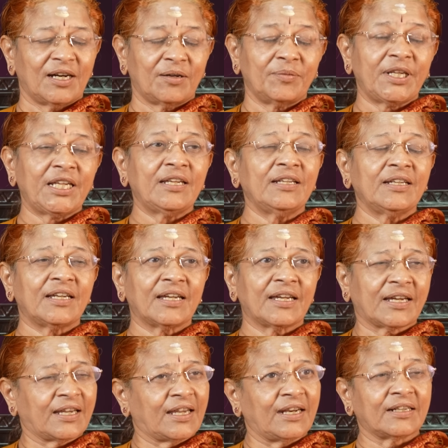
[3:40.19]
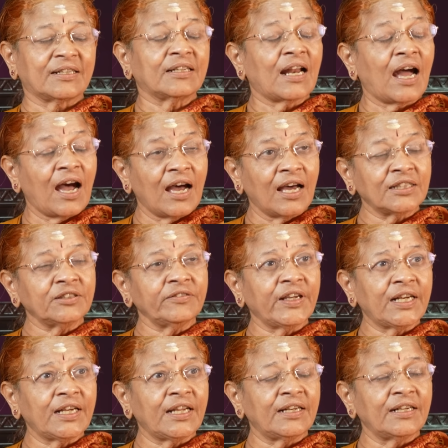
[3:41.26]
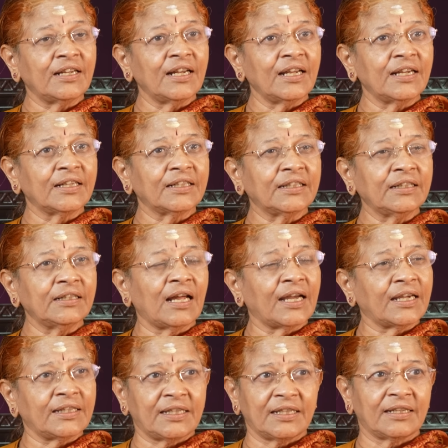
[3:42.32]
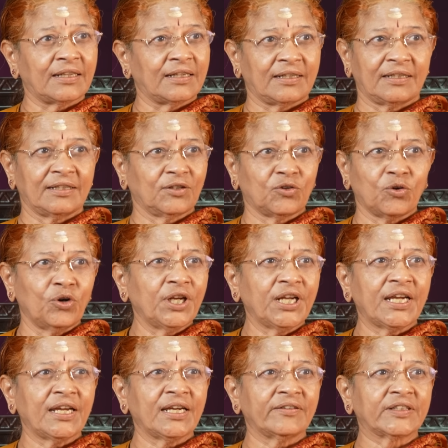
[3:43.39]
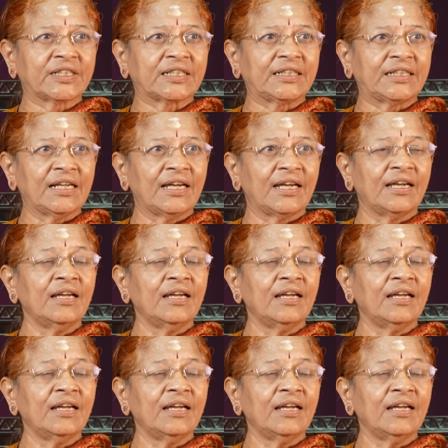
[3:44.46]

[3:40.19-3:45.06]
அப்படின்னு கேட்டது நான் அது வேறு என்னென்னா எனக்கு நான் இந்த கோரிக்கை அவர்கிட்ட